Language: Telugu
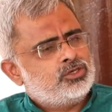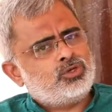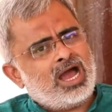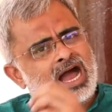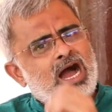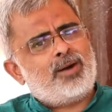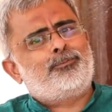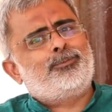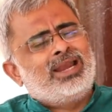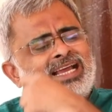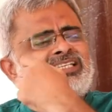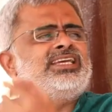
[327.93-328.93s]
సో ఆ
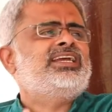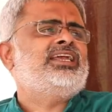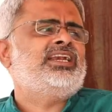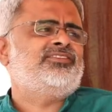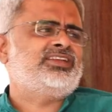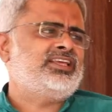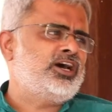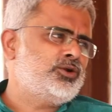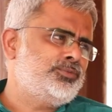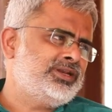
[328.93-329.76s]
అప్లై చేయగలిగిన విధానం